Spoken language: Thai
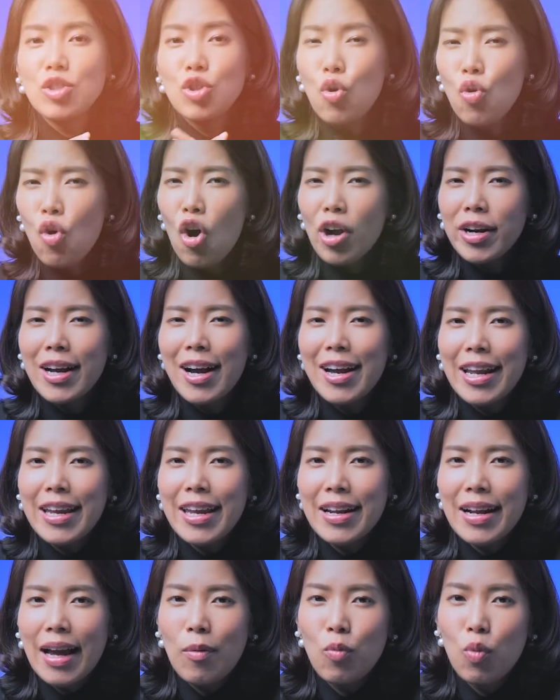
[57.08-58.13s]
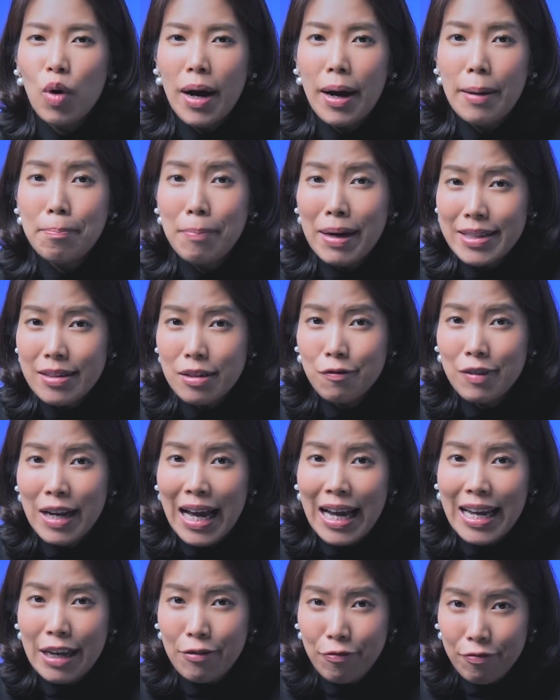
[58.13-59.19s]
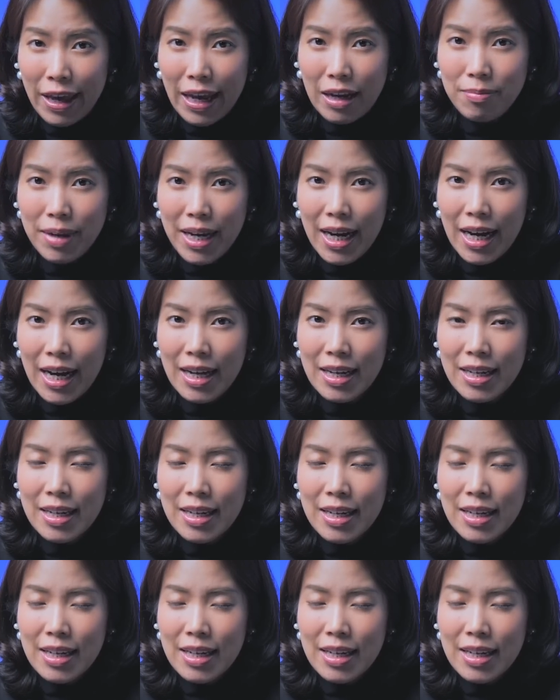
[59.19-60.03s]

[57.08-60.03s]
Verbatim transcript: ทุกคนเคยได้ยินคำว่า Butterfly Effect ไหมคะ